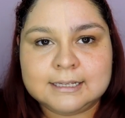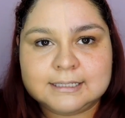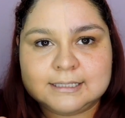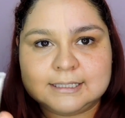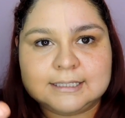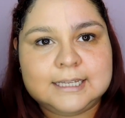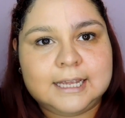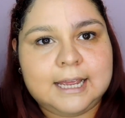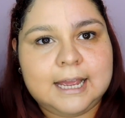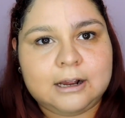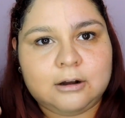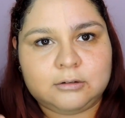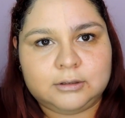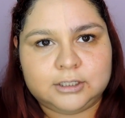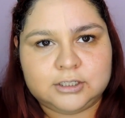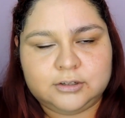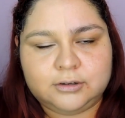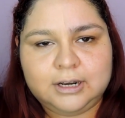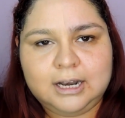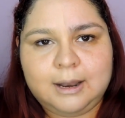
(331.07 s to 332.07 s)
se
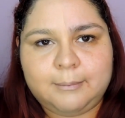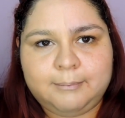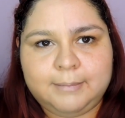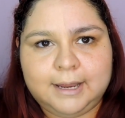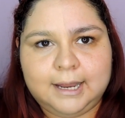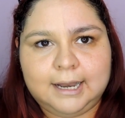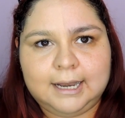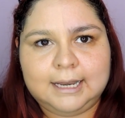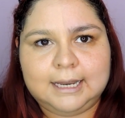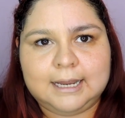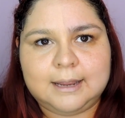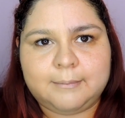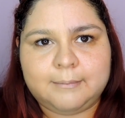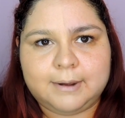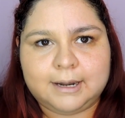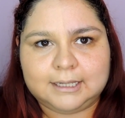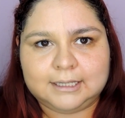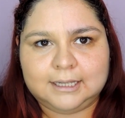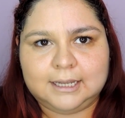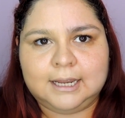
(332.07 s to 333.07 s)
acondicione la piel y
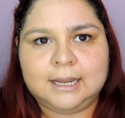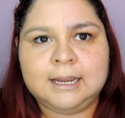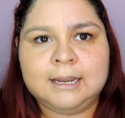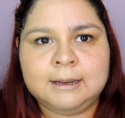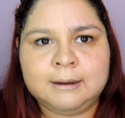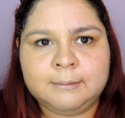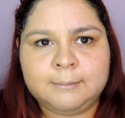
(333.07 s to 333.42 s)
aparte